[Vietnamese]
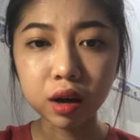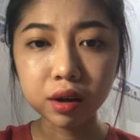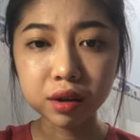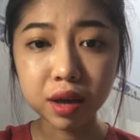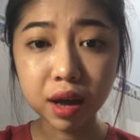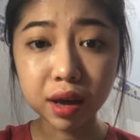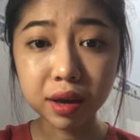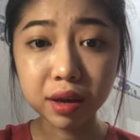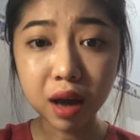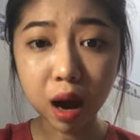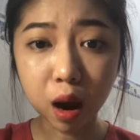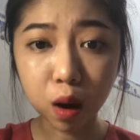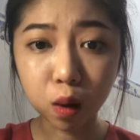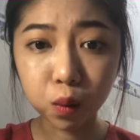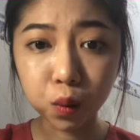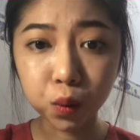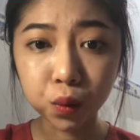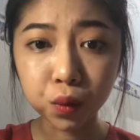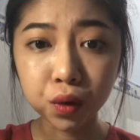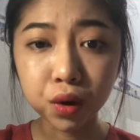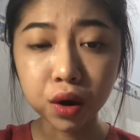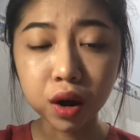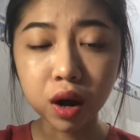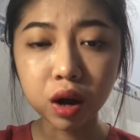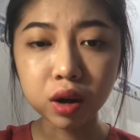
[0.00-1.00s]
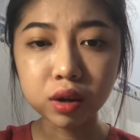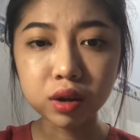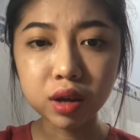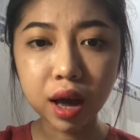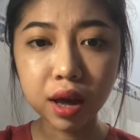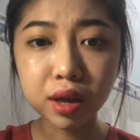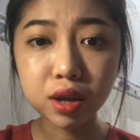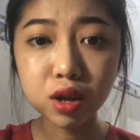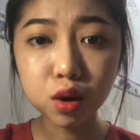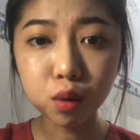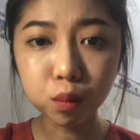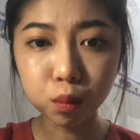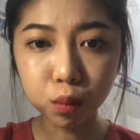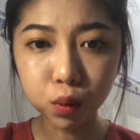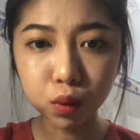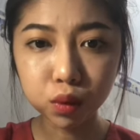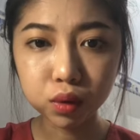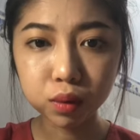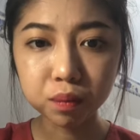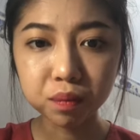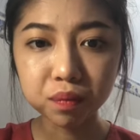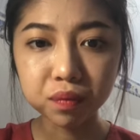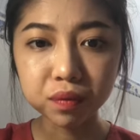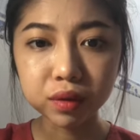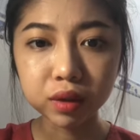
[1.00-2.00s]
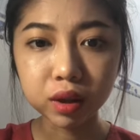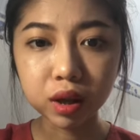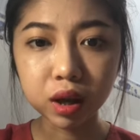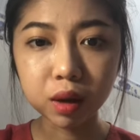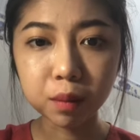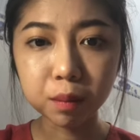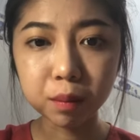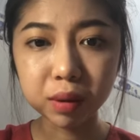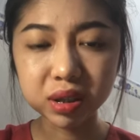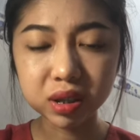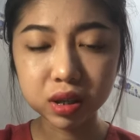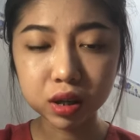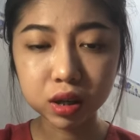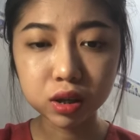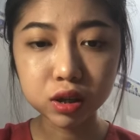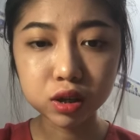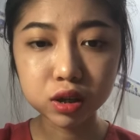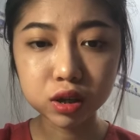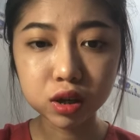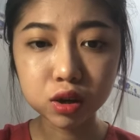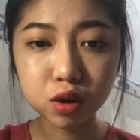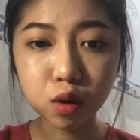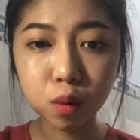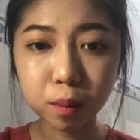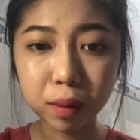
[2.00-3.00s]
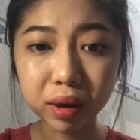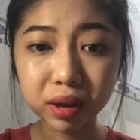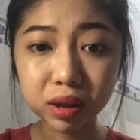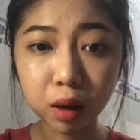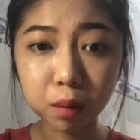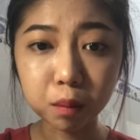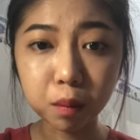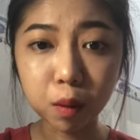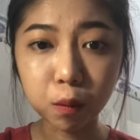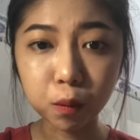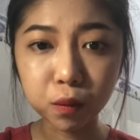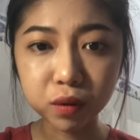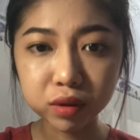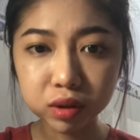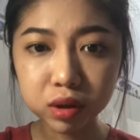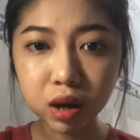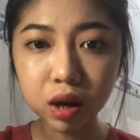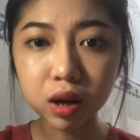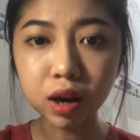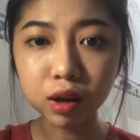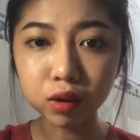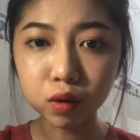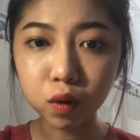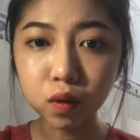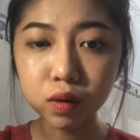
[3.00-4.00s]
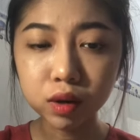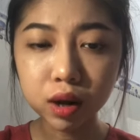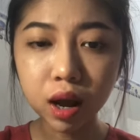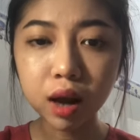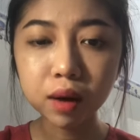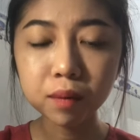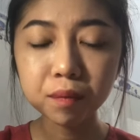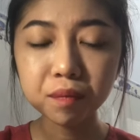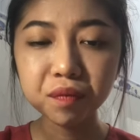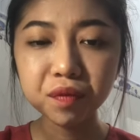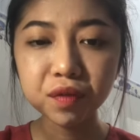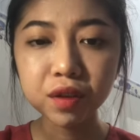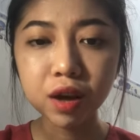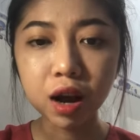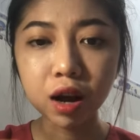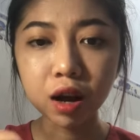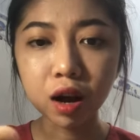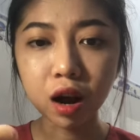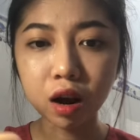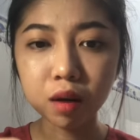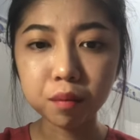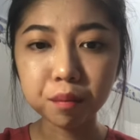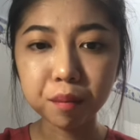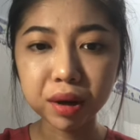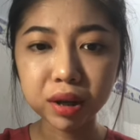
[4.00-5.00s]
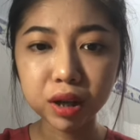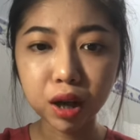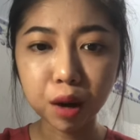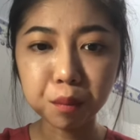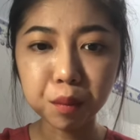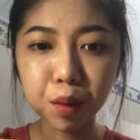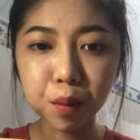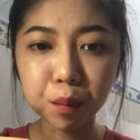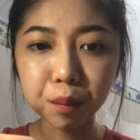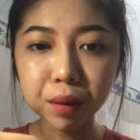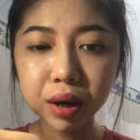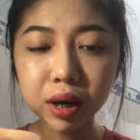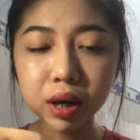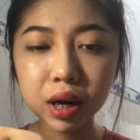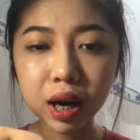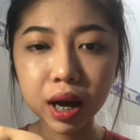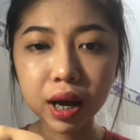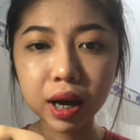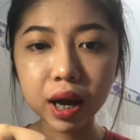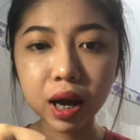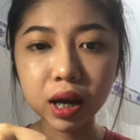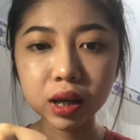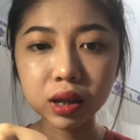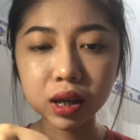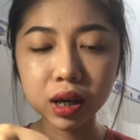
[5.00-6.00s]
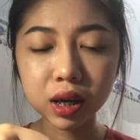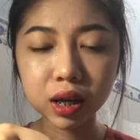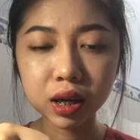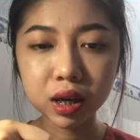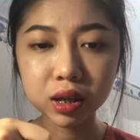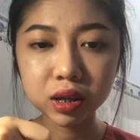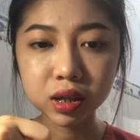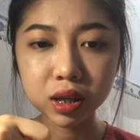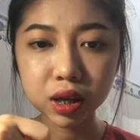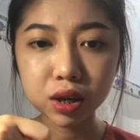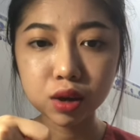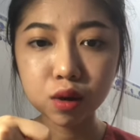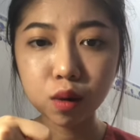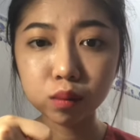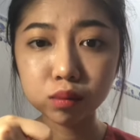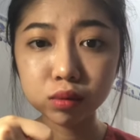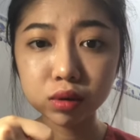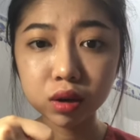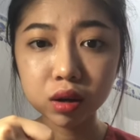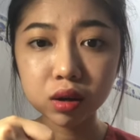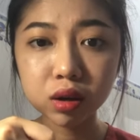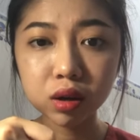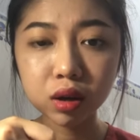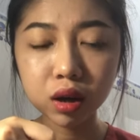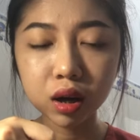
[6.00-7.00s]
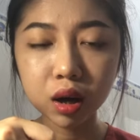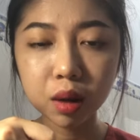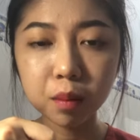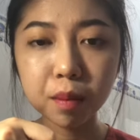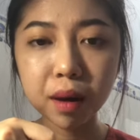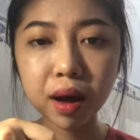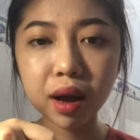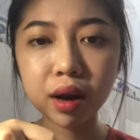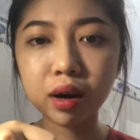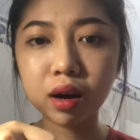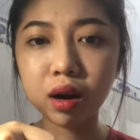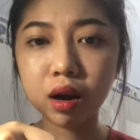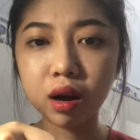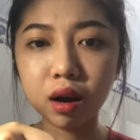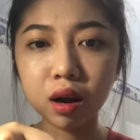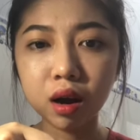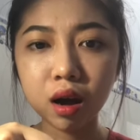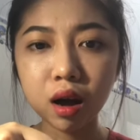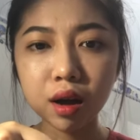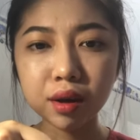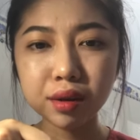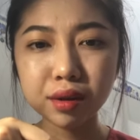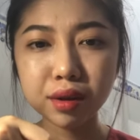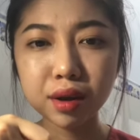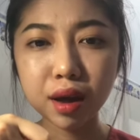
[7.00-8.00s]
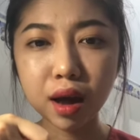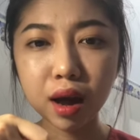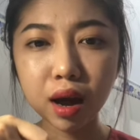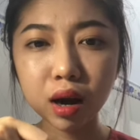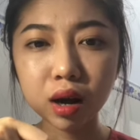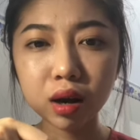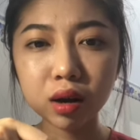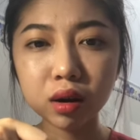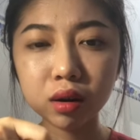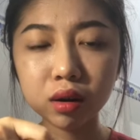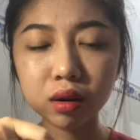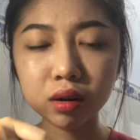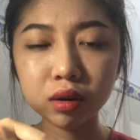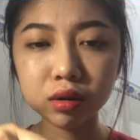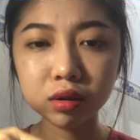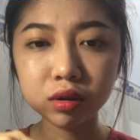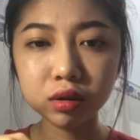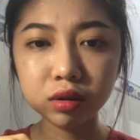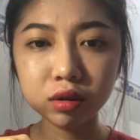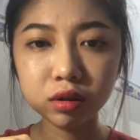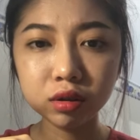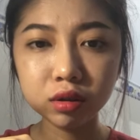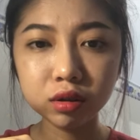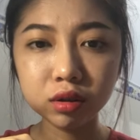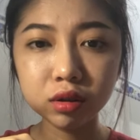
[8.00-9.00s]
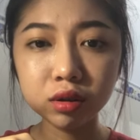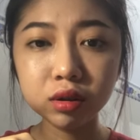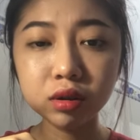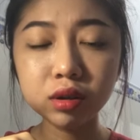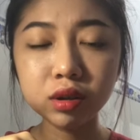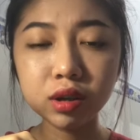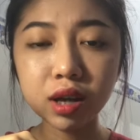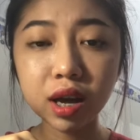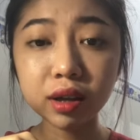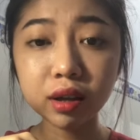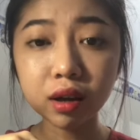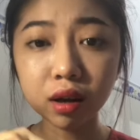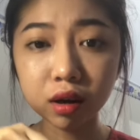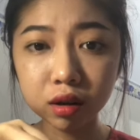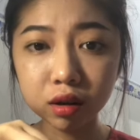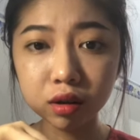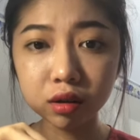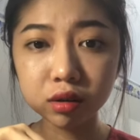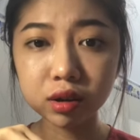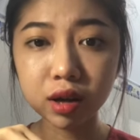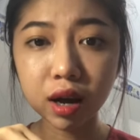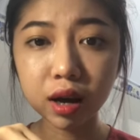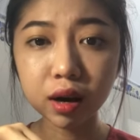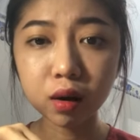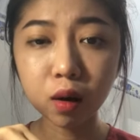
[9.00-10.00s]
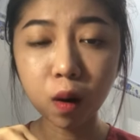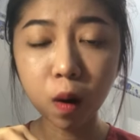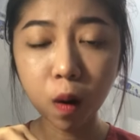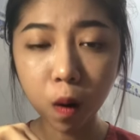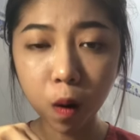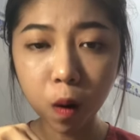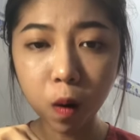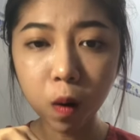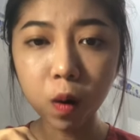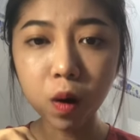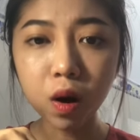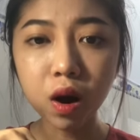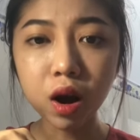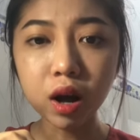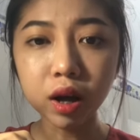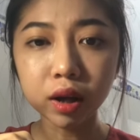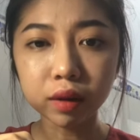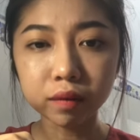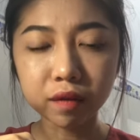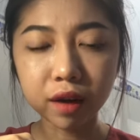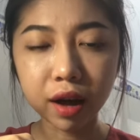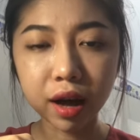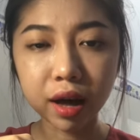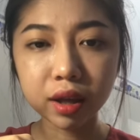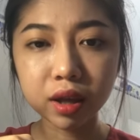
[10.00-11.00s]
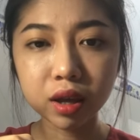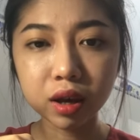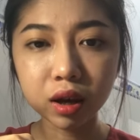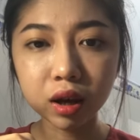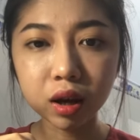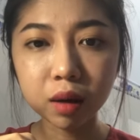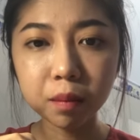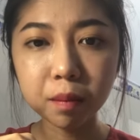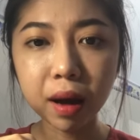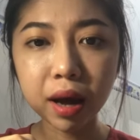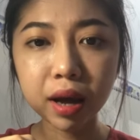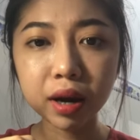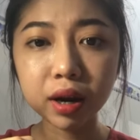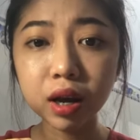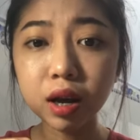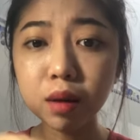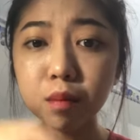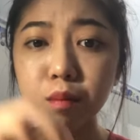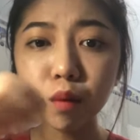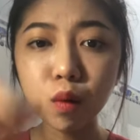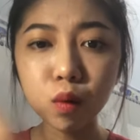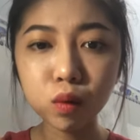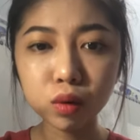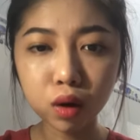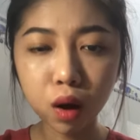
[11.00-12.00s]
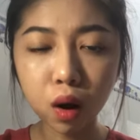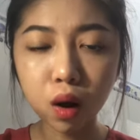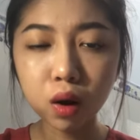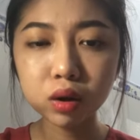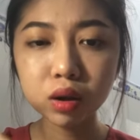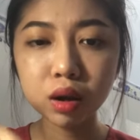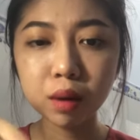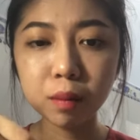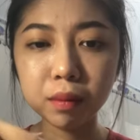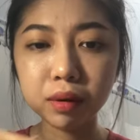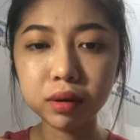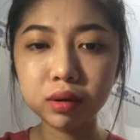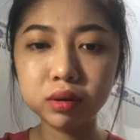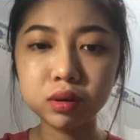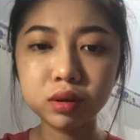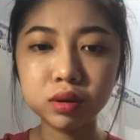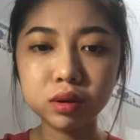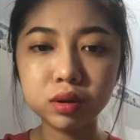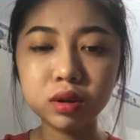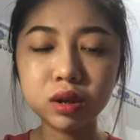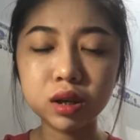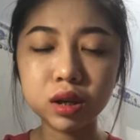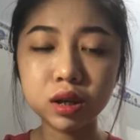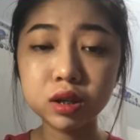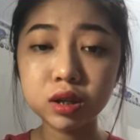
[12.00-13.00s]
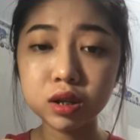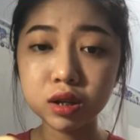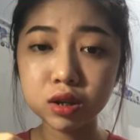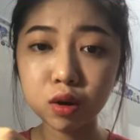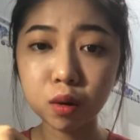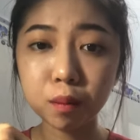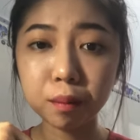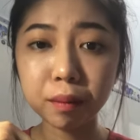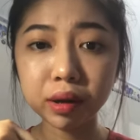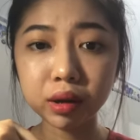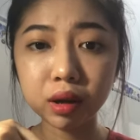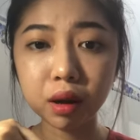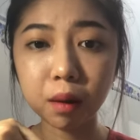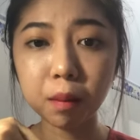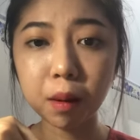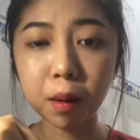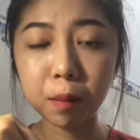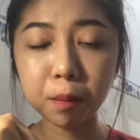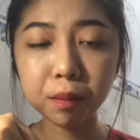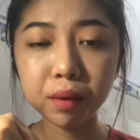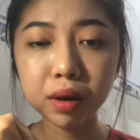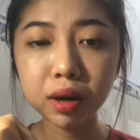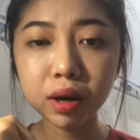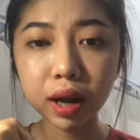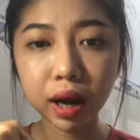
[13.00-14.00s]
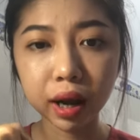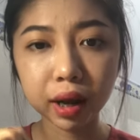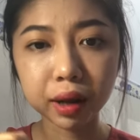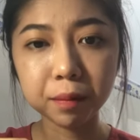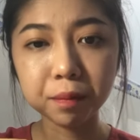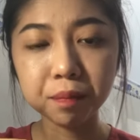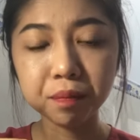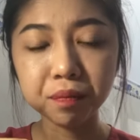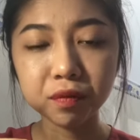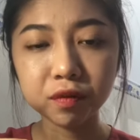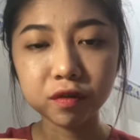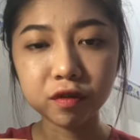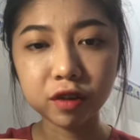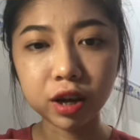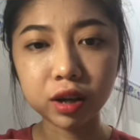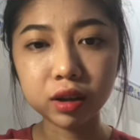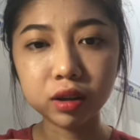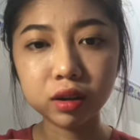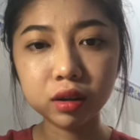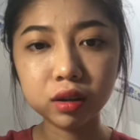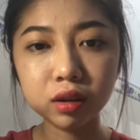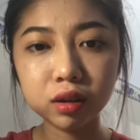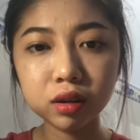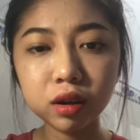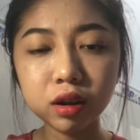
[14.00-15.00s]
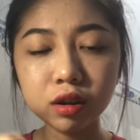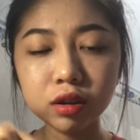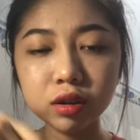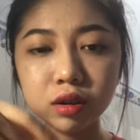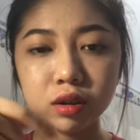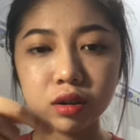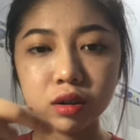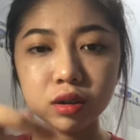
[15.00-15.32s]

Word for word: da dầu da nhiều mụn thì mình sẽ sử dụng mai thảo mộc nguyên chất là tốt nhất còn mai thảo mộc mít này á, thì nó sẽ dùng cho những cái bạn ờ, da ừ, da thường da khô và những cái bạn ít mụn thôi thì mình sẽ sử dụng mai thảo mộc mít này và nó